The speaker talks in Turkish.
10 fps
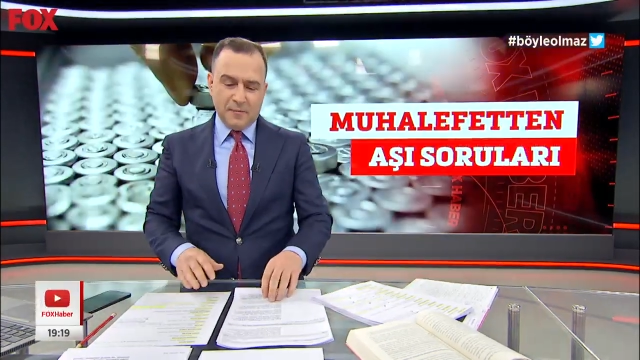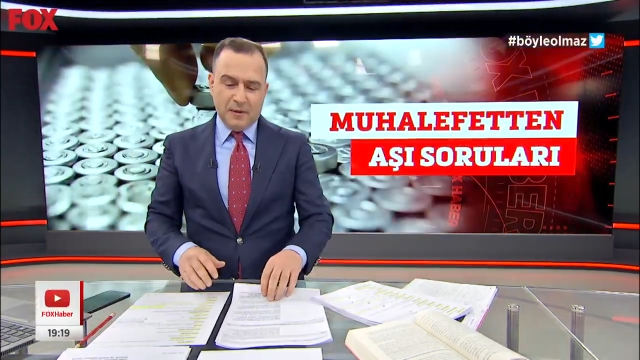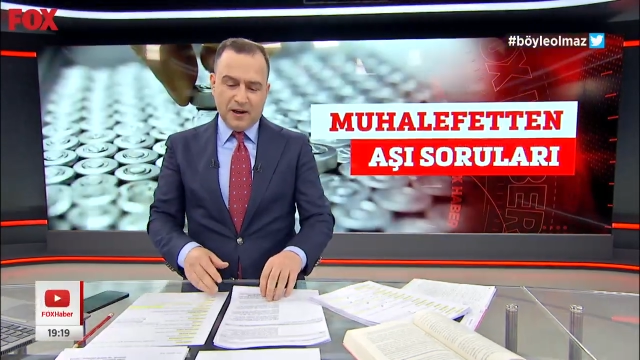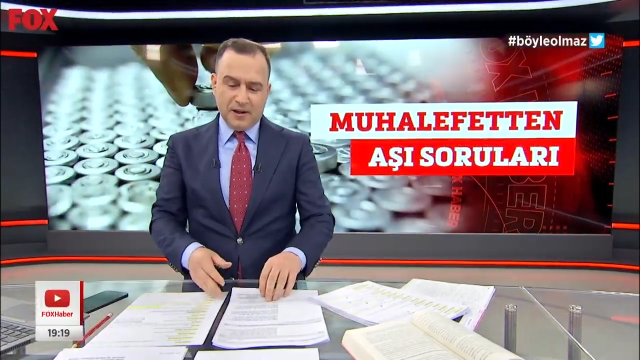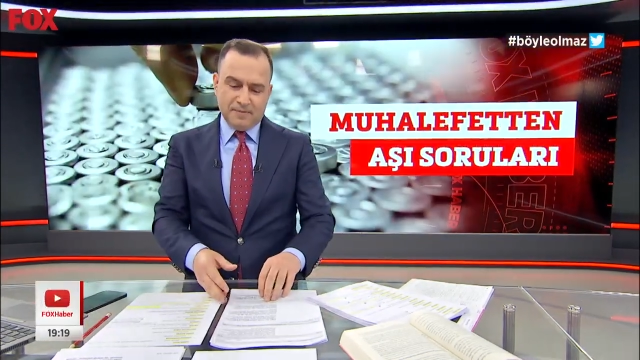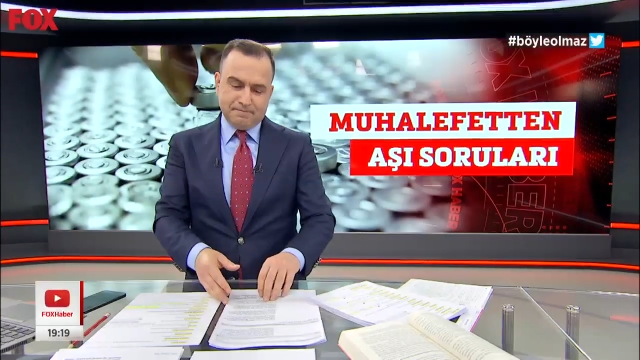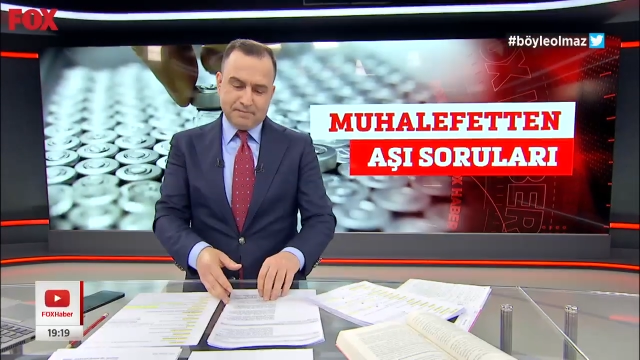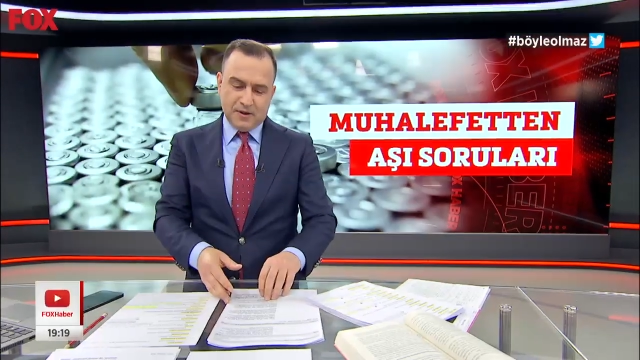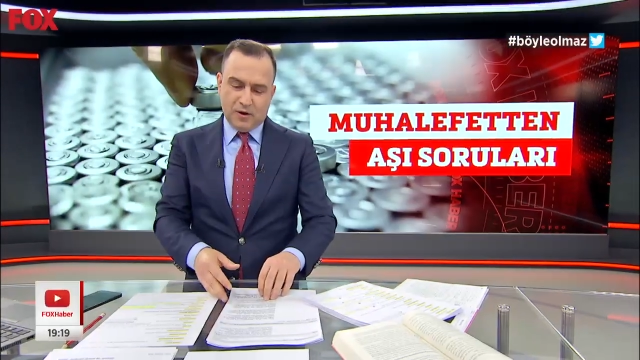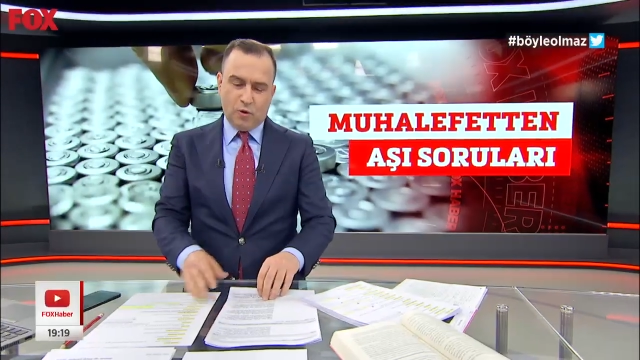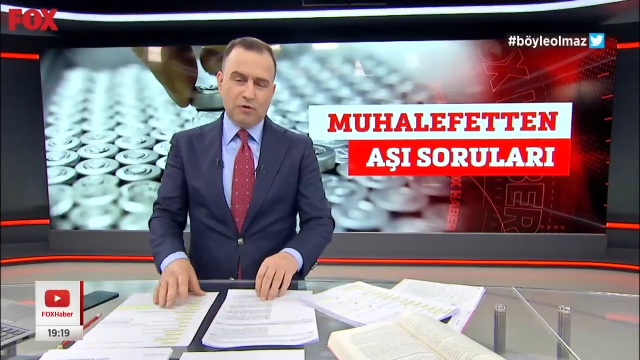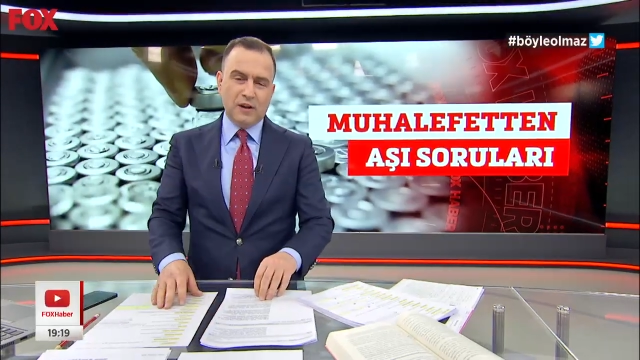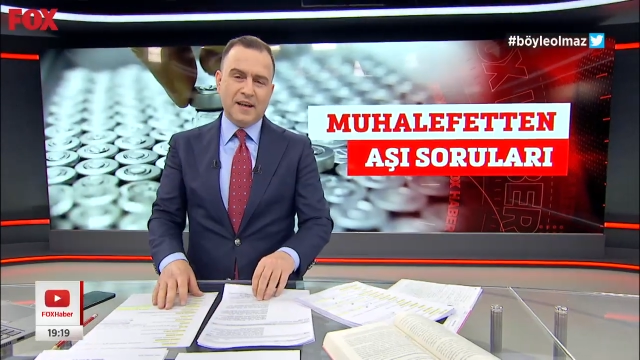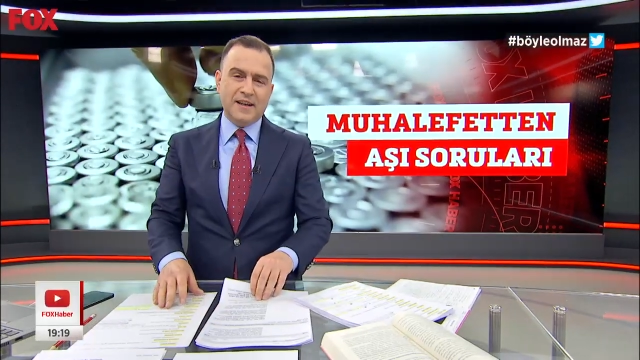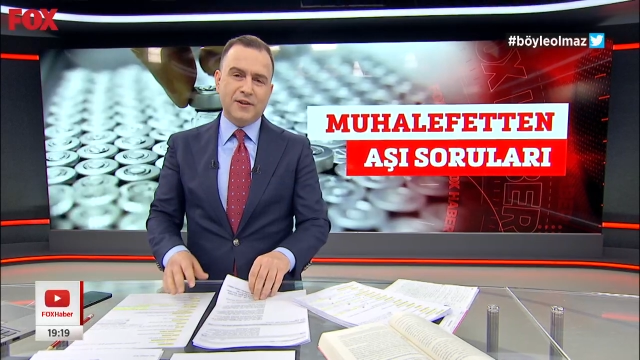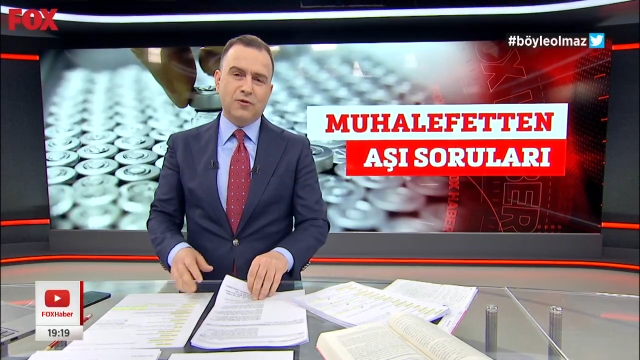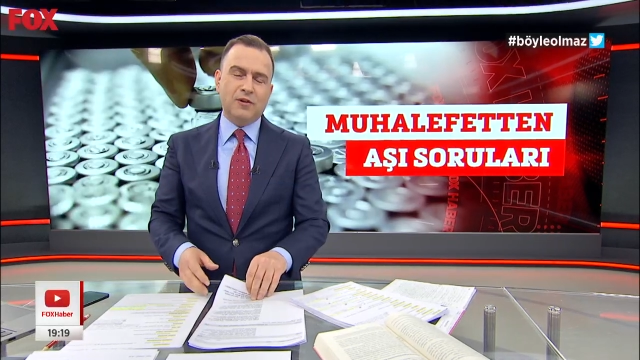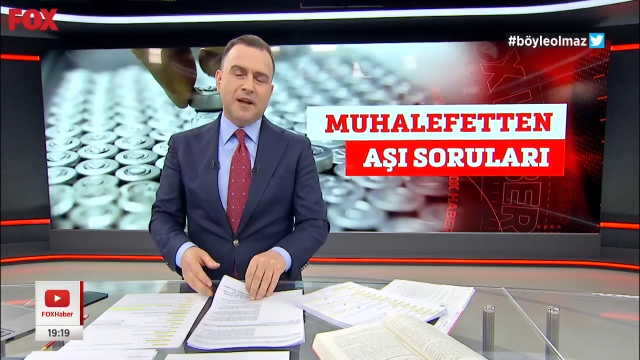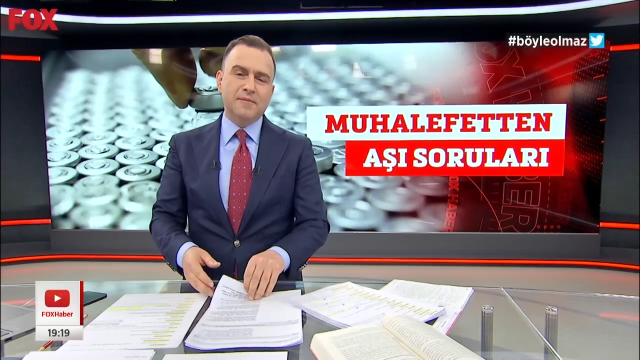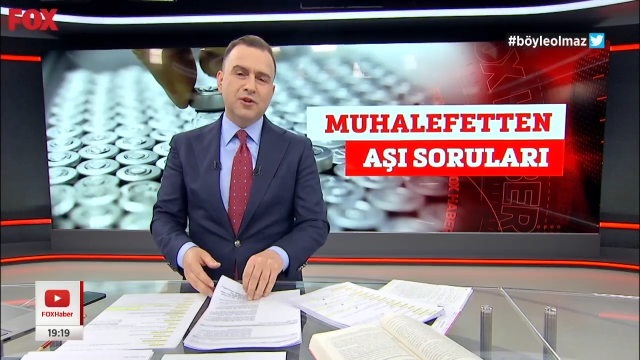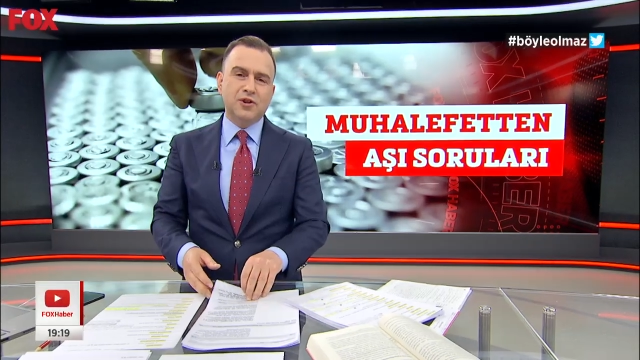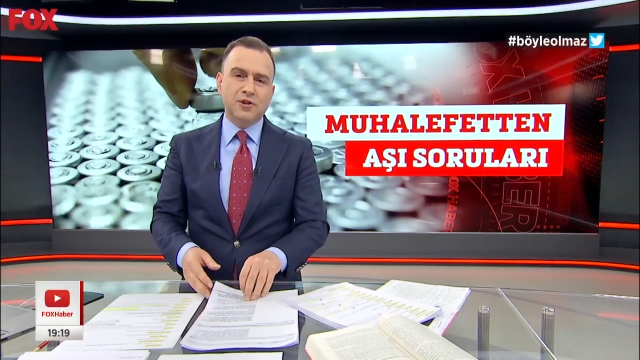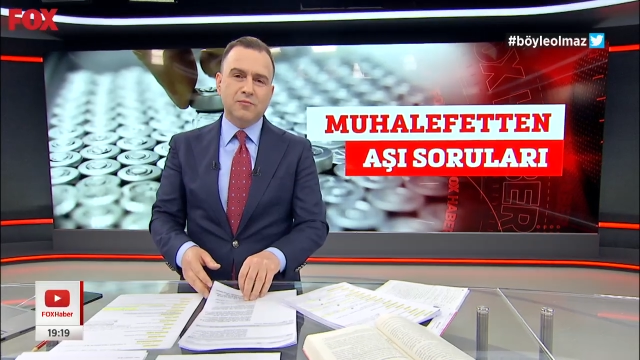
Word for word: Bakalım onlar ne diyorlarmış?